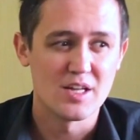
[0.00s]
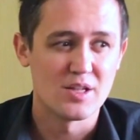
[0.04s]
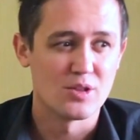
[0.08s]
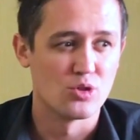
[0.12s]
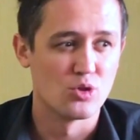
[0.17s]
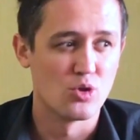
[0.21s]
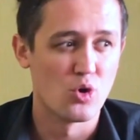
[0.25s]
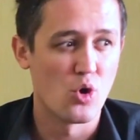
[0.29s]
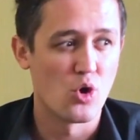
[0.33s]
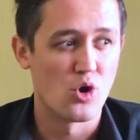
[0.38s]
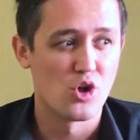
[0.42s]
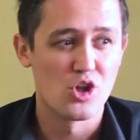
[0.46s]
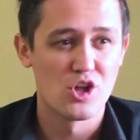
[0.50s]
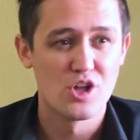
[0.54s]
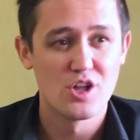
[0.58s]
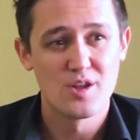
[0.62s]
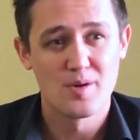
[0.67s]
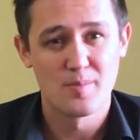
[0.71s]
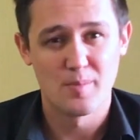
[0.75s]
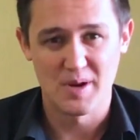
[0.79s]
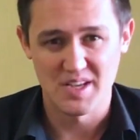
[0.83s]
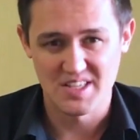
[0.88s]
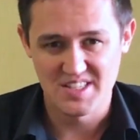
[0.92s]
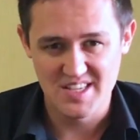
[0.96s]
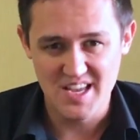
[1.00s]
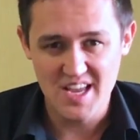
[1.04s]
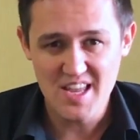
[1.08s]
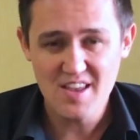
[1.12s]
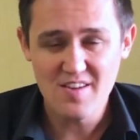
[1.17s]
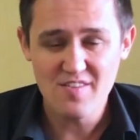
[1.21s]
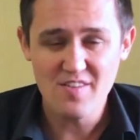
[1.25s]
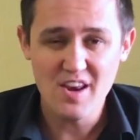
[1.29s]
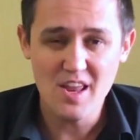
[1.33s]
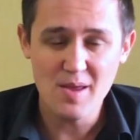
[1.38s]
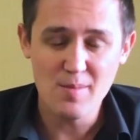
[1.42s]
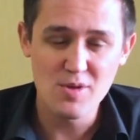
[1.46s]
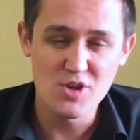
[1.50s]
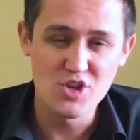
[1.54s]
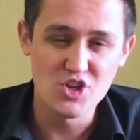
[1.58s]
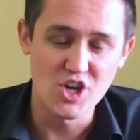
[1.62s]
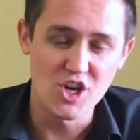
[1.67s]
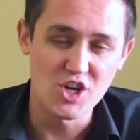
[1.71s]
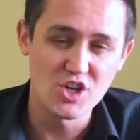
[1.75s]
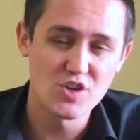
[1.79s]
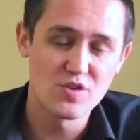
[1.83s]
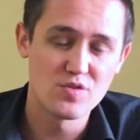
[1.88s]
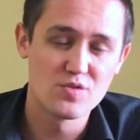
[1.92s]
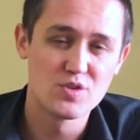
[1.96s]
Но в последнее время
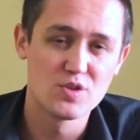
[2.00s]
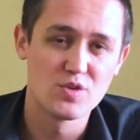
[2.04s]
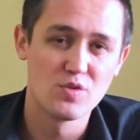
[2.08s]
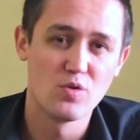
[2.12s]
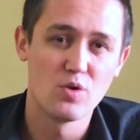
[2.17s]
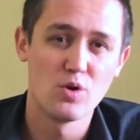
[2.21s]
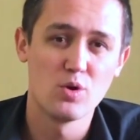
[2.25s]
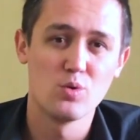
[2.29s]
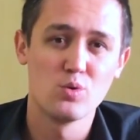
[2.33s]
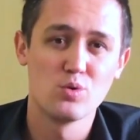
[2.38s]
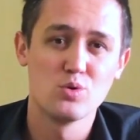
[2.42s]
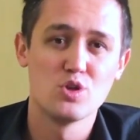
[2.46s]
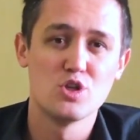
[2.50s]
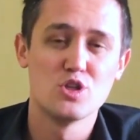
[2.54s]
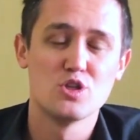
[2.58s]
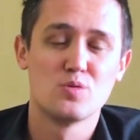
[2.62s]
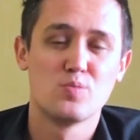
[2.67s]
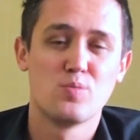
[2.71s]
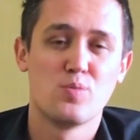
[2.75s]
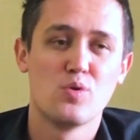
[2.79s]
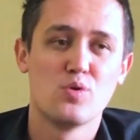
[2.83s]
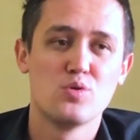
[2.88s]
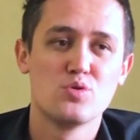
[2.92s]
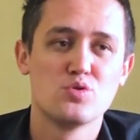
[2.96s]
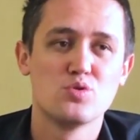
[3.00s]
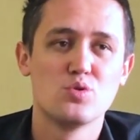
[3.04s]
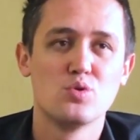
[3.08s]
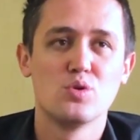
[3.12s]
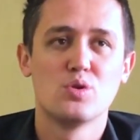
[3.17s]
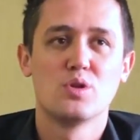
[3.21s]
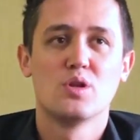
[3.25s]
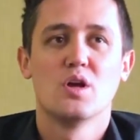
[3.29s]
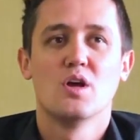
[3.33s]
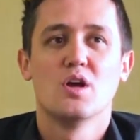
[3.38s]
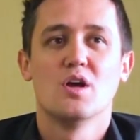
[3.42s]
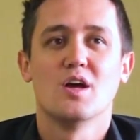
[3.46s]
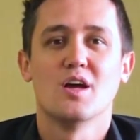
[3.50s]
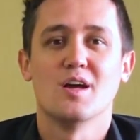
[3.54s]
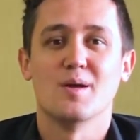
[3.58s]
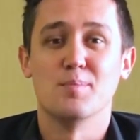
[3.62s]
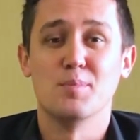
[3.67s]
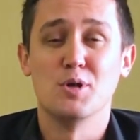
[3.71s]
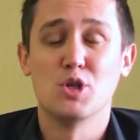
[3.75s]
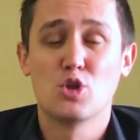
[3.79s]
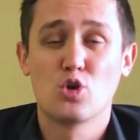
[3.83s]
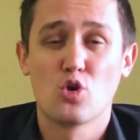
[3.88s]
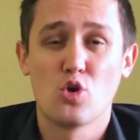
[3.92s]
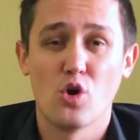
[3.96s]
чаще всего люди используют
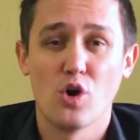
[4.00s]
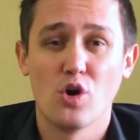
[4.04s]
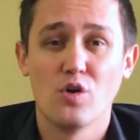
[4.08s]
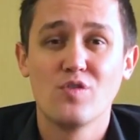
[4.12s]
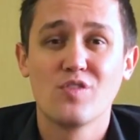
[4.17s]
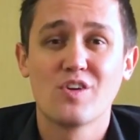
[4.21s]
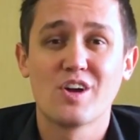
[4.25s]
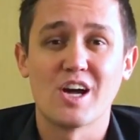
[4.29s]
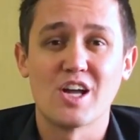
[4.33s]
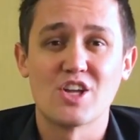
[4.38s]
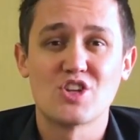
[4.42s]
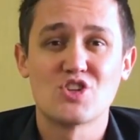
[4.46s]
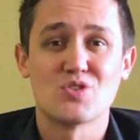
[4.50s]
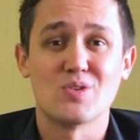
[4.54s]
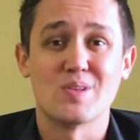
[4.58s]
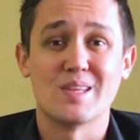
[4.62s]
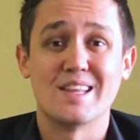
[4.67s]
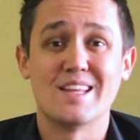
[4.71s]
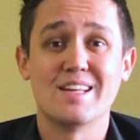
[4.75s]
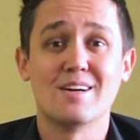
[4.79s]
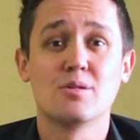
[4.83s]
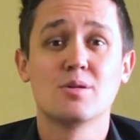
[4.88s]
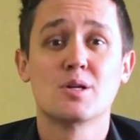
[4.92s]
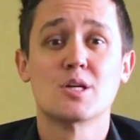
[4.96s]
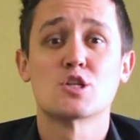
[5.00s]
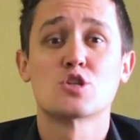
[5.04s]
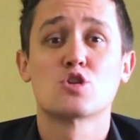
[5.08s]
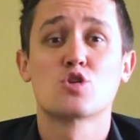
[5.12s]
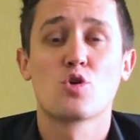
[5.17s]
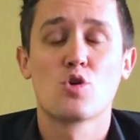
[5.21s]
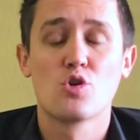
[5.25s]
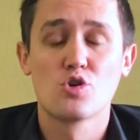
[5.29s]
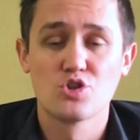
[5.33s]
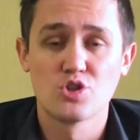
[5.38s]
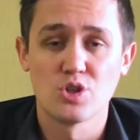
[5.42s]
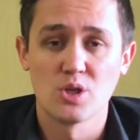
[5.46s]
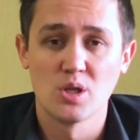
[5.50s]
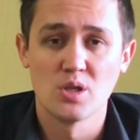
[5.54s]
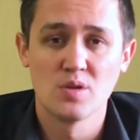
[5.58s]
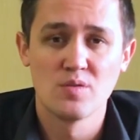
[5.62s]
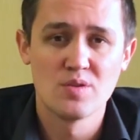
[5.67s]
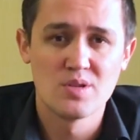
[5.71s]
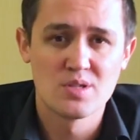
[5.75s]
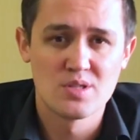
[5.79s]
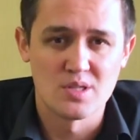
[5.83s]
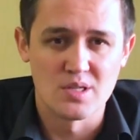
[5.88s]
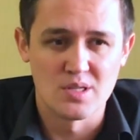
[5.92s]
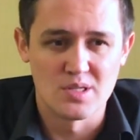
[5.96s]
биткоин в качестве долгосрочной
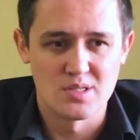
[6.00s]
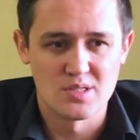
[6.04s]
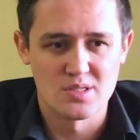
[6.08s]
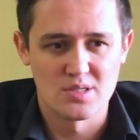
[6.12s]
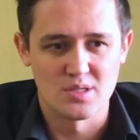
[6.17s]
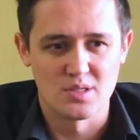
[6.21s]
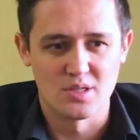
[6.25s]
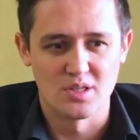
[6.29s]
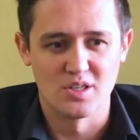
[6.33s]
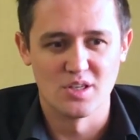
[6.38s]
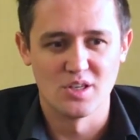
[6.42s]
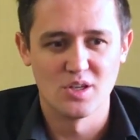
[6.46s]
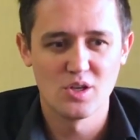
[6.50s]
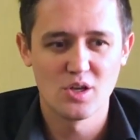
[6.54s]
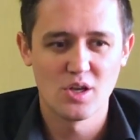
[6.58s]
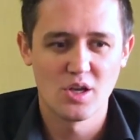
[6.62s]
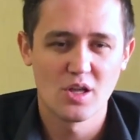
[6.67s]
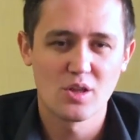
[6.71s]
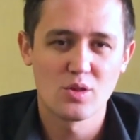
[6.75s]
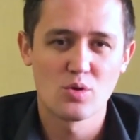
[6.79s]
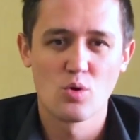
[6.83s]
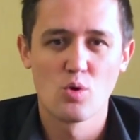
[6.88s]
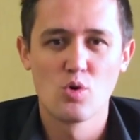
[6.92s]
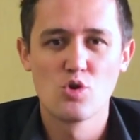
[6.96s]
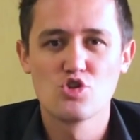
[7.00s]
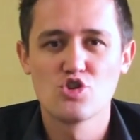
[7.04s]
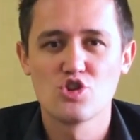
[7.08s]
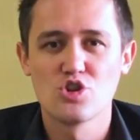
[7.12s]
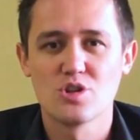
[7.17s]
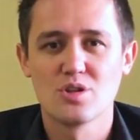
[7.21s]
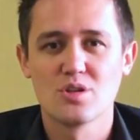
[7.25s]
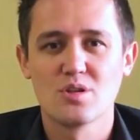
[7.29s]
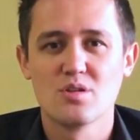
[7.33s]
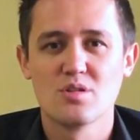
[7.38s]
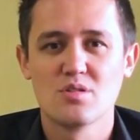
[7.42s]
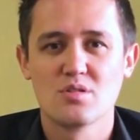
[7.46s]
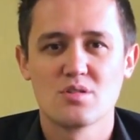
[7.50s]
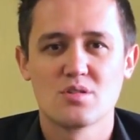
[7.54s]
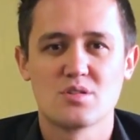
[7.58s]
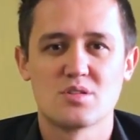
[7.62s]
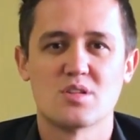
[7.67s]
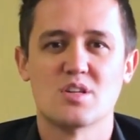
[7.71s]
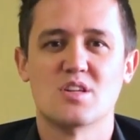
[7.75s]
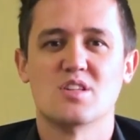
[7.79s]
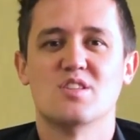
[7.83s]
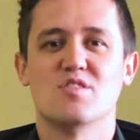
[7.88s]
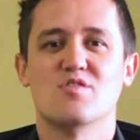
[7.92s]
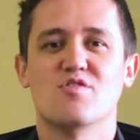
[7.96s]
инвестиции. И это очень,
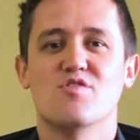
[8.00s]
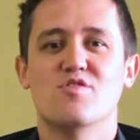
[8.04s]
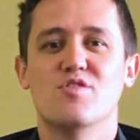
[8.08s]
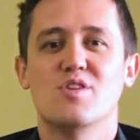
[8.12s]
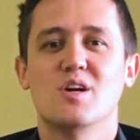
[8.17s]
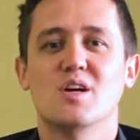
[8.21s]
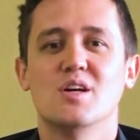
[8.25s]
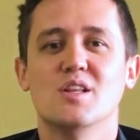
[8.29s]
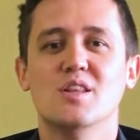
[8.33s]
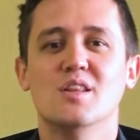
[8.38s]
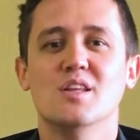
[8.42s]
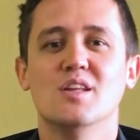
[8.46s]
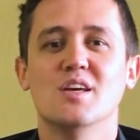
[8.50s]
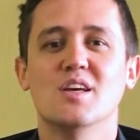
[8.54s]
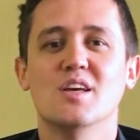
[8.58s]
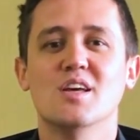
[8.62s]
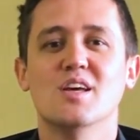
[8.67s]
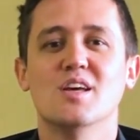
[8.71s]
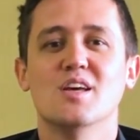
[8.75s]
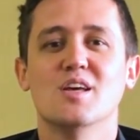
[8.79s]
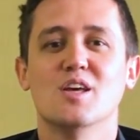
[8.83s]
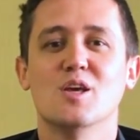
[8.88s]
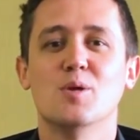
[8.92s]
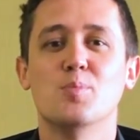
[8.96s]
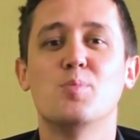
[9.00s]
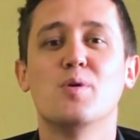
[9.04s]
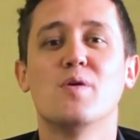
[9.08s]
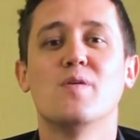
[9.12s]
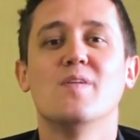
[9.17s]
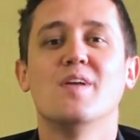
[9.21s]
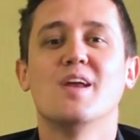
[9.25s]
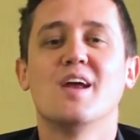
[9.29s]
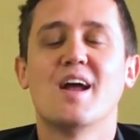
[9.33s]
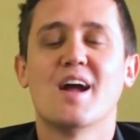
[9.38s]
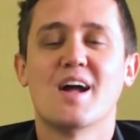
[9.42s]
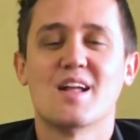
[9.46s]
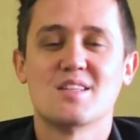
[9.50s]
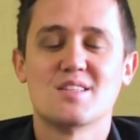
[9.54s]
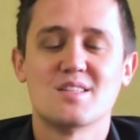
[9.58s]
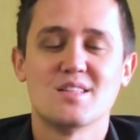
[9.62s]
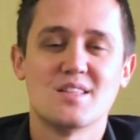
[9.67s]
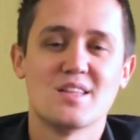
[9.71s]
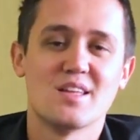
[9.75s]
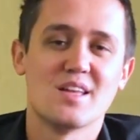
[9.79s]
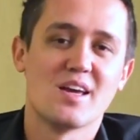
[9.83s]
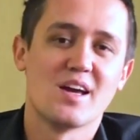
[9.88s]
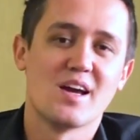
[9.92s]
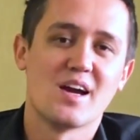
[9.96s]
кстати, выгодный и
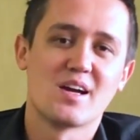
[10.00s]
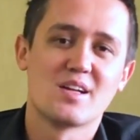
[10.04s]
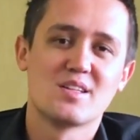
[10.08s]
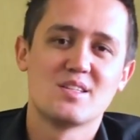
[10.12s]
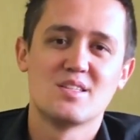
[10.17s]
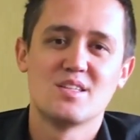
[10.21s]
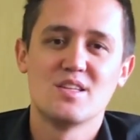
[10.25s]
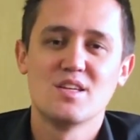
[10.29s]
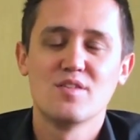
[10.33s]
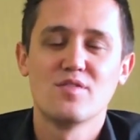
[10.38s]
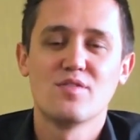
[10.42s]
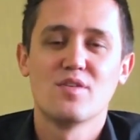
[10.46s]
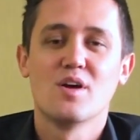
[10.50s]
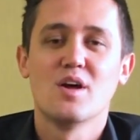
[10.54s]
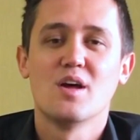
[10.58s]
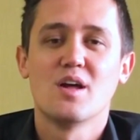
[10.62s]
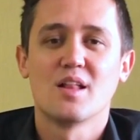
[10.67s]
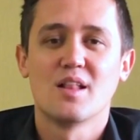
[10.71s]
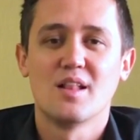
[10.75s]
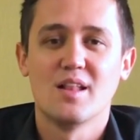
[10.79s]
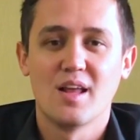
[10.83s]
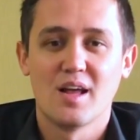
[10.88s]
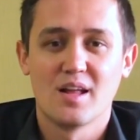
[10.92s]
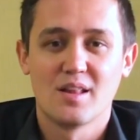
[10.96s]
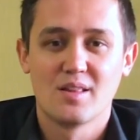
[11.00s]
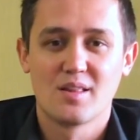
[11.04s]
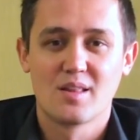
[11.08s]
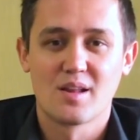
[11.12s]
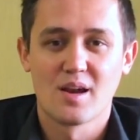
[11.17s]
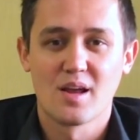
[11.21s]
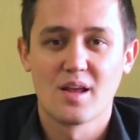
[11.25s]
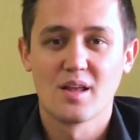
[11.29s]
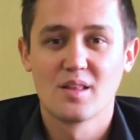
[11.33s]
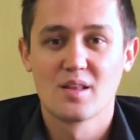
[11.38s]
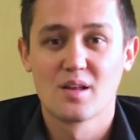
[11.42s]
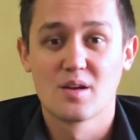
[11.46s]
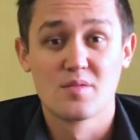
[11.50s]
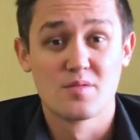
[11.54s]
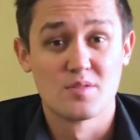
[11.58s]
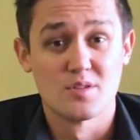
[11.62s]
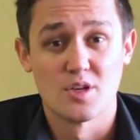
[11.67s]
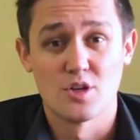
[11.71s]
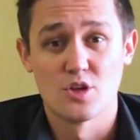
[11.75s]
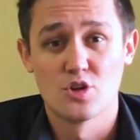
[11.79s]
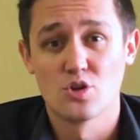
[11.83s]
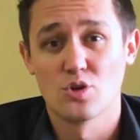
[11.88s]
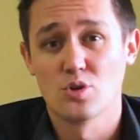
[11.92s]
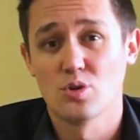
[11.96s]
привлекательный актив для трейдеров
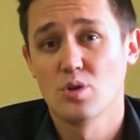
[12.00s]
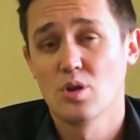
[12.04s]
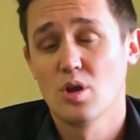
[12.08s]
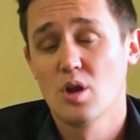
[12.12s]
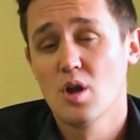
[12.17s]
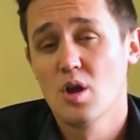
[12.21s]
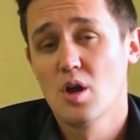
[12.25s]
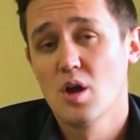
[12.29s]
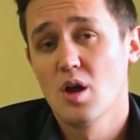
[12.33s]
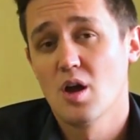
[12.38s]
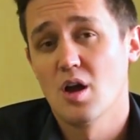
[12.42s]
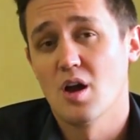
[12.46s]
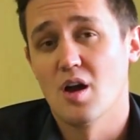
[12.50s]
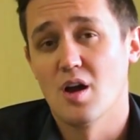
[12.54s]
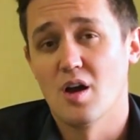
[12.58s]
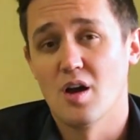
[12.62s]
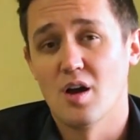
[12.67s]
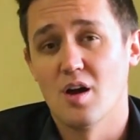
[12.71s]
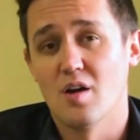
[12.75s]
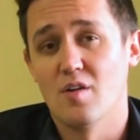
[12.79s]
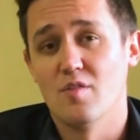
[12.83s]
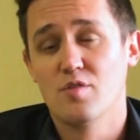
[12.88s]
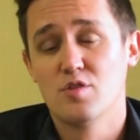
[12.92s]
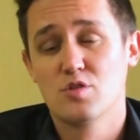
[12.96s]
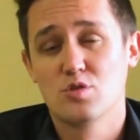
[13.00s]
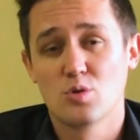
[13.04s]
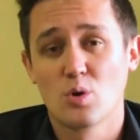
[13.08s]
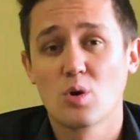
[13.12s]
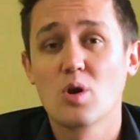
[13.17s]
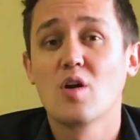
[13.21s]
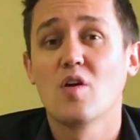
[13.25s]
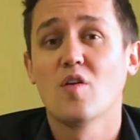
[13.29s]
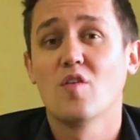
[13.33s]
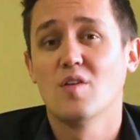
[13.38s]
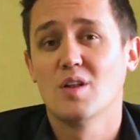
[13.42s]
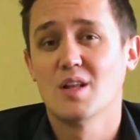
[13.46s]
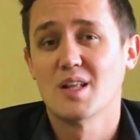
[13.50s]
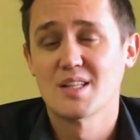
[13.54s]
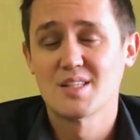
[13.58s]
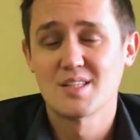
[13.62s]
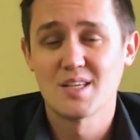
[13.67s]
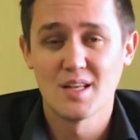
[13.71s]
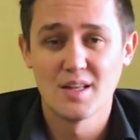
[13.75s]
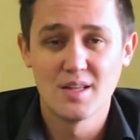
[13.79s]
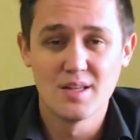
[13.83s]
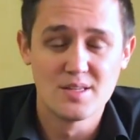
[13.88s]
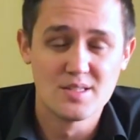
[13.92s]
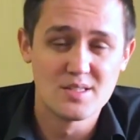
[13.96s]
за счет а, высокой
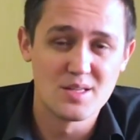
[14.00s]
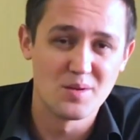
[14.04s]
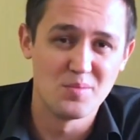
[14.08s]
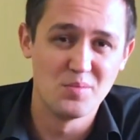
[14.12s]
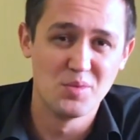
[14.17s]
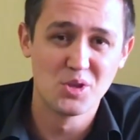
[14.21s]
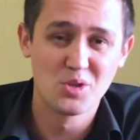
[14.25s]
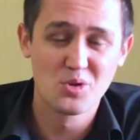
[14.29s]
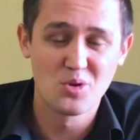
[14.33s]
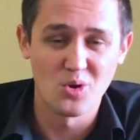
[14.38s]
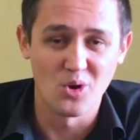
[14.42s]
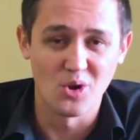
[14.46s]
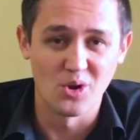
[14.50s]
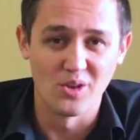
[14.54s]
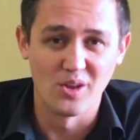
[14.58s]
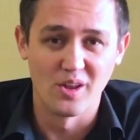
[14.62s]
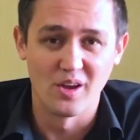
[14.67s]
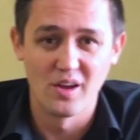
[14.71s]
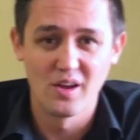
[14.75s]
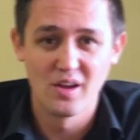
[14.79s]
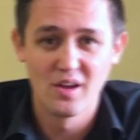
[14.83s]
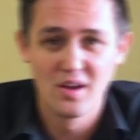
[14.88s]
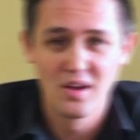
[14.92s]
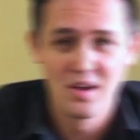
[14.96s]
волатильности биткоина.